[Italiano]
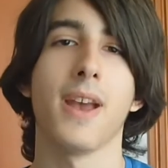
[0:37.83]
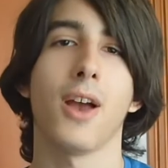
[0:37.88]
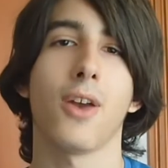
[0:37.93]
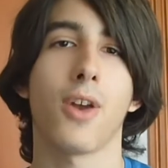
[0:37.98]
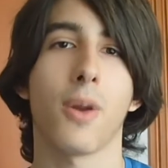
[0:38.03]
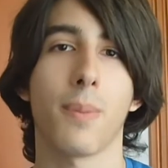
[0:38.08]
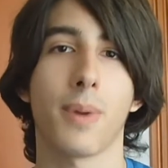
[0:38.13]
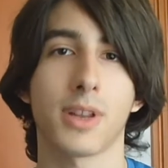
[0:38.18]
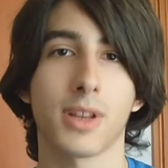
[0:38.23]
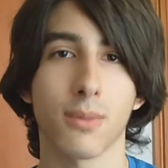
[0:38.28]

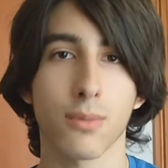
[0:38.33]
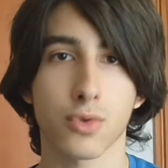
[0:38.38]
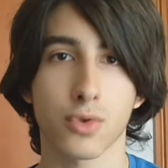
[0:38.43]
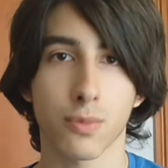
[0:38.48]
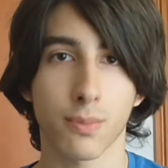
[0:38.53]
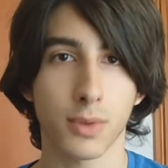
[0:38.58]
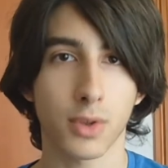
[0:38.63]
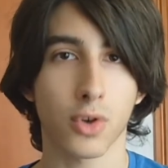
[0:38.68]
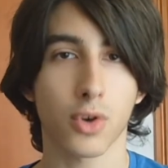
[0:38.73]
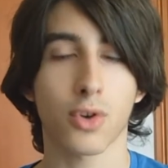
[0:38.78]
Allora, partiamo
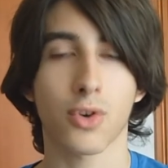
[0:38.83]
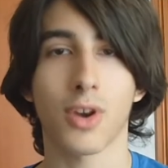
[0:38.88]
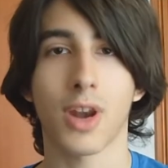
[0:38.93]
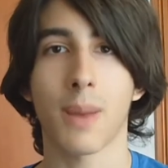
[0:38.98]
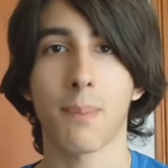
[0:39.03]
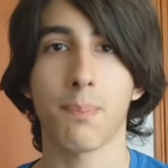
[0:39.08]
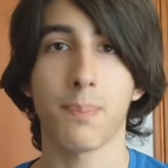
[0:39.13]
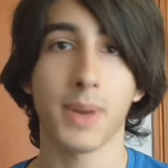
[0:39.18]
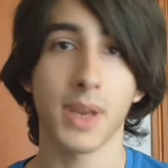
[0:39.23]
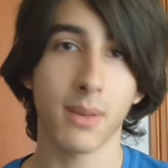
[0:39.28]
subito con
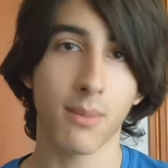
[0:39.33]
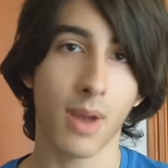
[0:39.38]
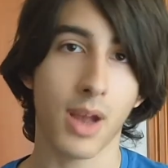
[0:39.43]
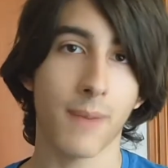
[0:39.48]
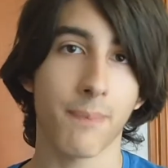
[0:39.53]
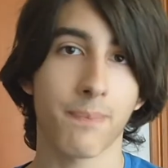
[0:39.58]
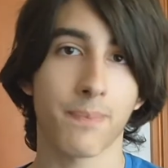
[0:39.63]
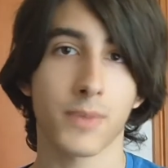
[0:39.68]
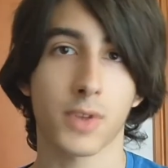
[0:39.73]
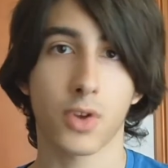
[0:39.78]
la
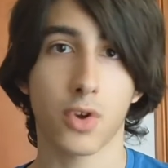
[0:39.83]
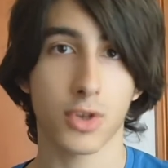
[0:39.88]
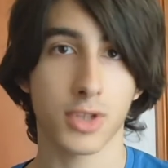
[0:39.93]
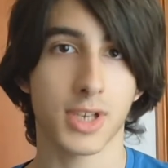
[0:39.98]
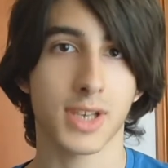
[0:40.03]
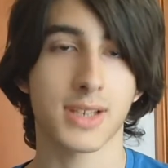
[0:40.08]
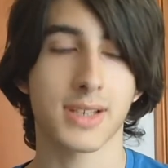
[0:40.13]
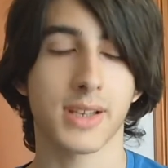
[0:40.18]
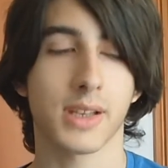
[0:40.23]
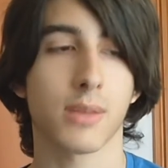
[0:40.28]
prima
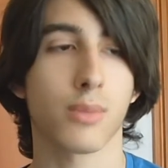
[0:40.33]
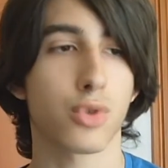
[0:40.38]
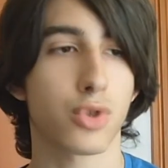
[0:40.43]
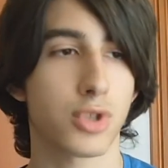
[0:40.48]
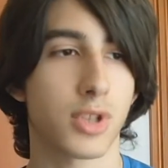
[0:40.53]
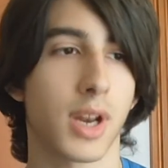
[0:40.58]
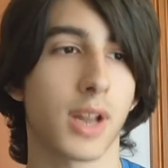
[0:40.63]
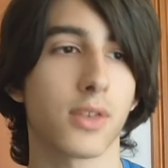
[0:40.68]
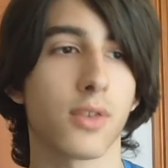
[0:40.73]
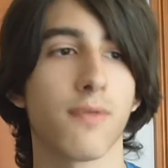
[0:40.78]
cosa che è stata
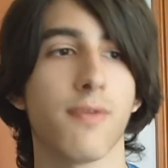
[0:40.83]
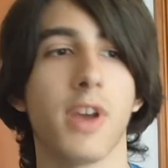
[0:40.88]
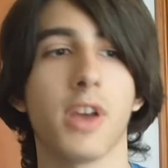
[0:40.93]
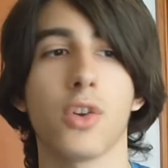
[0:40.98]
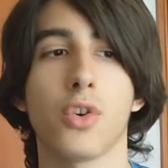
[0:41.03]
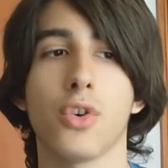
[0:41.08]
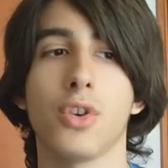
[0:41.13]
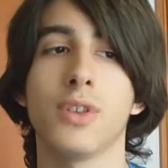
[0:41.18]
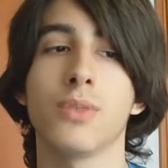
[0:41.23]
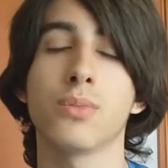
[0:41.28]
mostrata,
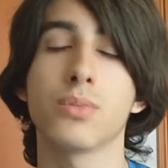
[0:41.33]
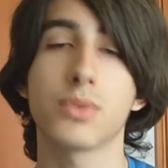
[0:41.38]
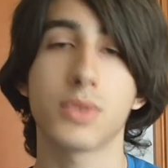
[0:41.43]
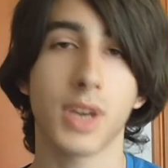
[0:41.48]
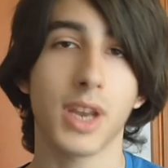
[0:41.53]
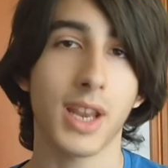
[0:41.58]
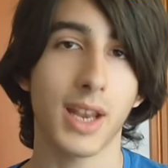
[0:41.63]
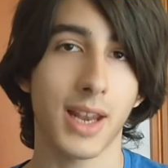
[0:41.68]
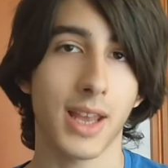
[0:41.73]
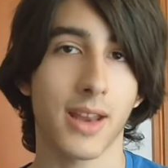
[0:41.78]
ovvero un
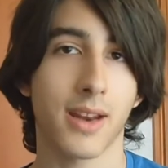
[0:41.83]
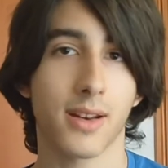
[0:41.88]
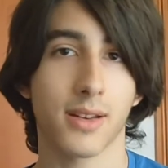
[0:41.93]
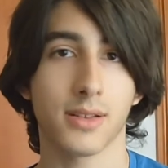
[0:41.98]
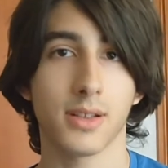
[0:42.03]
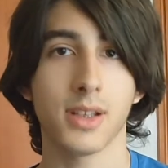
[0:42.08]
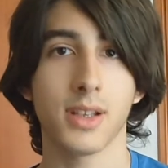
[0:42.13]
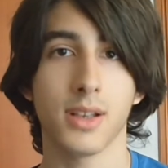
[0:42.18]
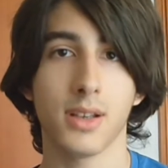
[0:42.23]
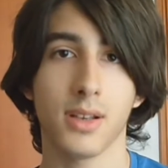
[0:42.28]

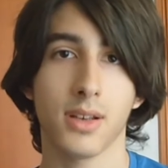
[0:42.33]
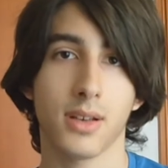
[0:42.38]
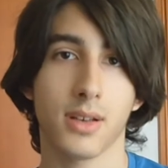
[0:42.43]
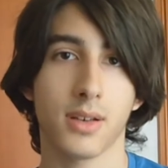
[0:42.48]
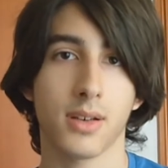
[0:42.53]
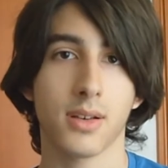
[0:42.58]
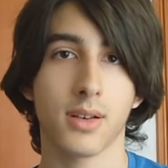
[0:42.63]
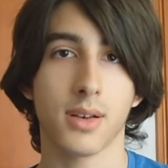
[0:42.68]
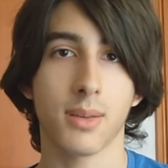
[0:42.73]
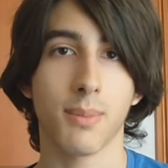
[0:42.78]
trailer di
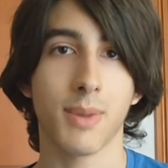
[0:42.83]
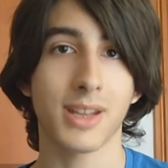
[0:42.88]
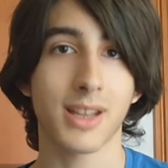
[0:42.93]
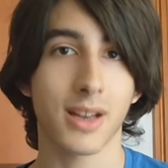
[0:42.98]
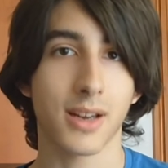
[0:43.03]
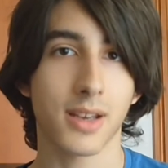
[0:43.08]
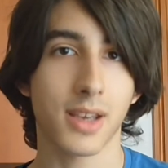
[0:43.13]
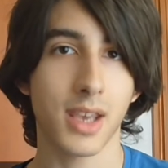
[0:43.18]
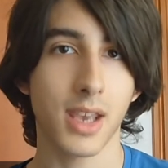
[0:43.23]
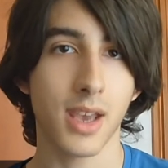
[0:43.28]
eh,
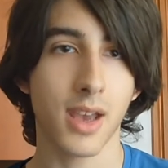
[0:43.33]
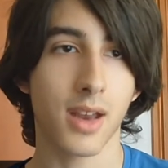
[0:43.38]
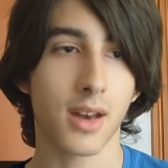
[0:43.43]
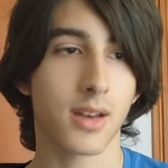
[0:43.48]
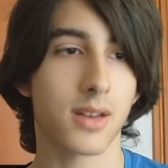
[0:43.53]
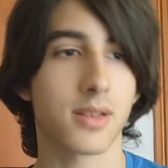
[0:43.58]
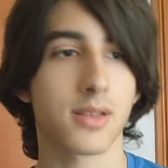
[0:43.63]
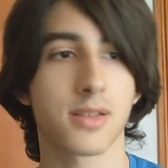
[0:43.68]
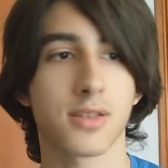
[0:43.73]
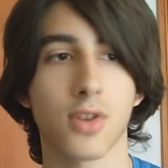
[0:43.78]
Metal
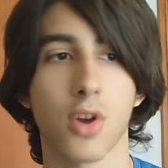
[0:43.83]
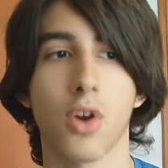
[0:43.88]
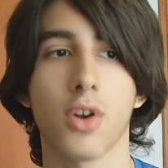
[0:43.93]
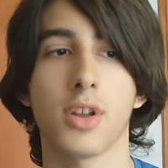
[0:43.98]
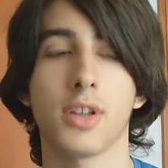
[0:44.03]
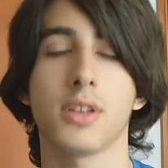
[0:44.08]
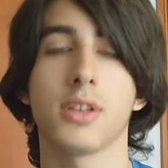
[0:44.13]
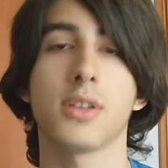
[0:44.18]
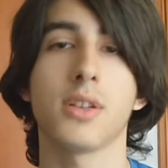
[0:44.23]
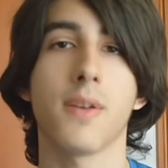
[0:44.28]
Gear
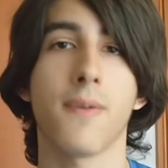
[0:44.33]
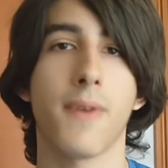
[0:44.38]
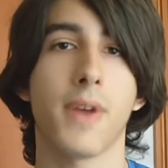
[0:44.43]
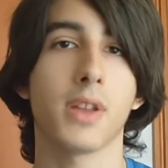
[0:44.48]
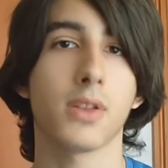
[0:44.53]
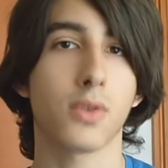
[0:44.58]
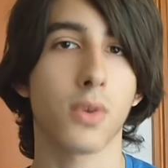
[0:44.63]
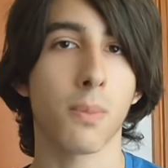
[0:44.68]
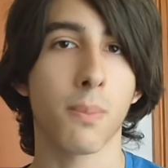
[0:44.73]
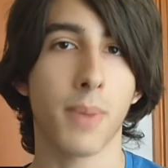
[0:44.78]
Solid The
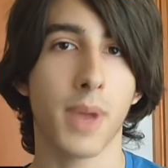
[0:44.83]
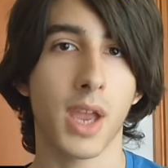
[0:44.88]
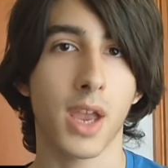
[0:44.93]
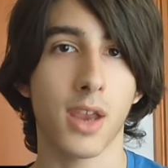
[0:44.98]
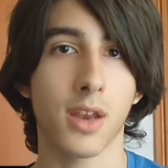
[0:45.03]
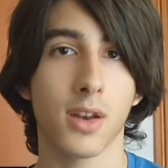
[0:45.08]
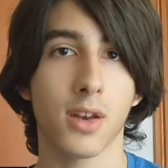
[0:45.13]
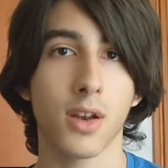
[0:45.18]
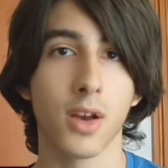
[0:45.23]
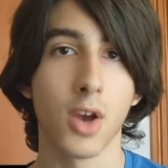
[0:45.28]
Phantom
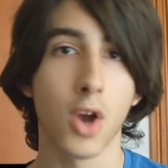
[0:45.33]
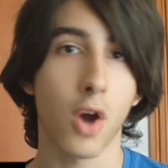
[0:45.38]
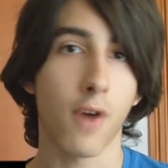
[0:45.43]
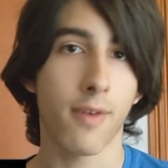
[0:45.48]
Pain.